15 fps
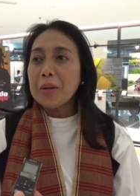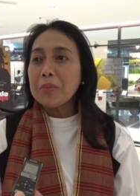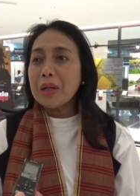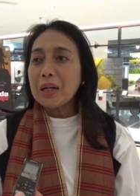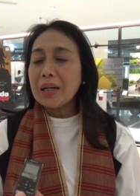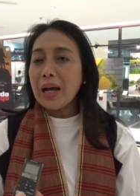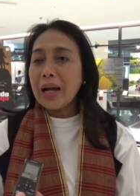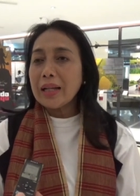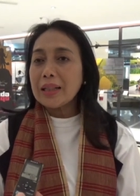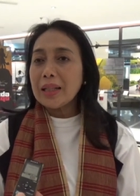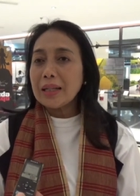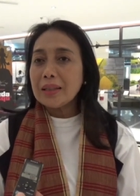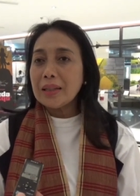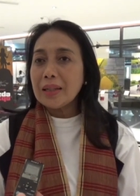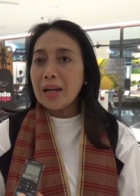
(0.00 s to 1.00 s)

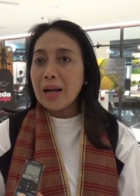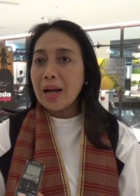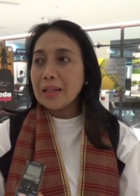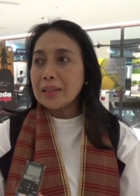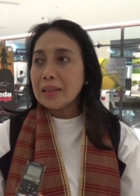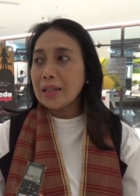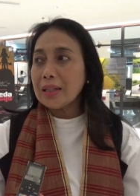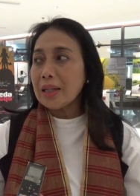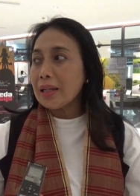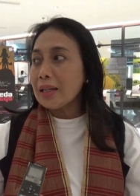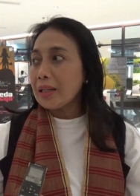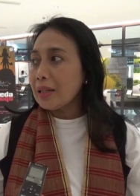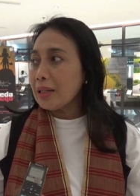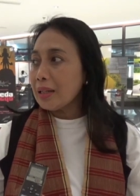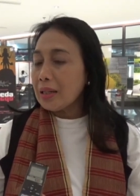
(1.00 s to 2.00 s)
berkaitan tidak hanya
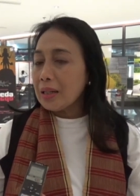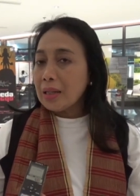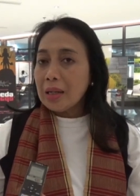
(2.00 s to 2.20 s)
dari